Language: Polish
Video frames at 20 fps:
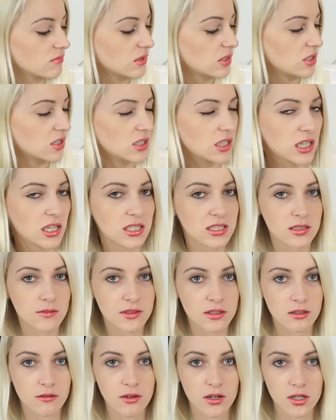czy ja jestem
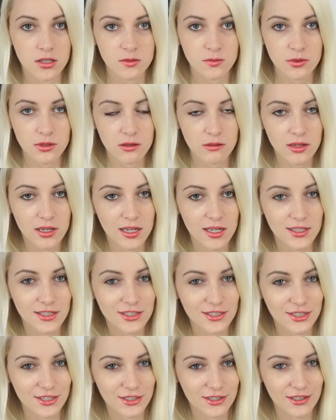zadowolona z pudełka?
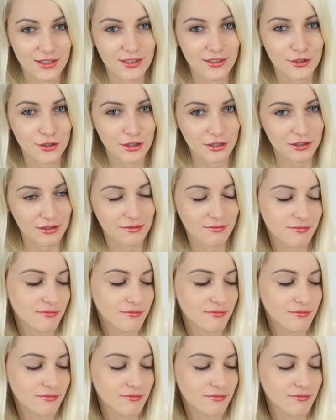Szczerze nie.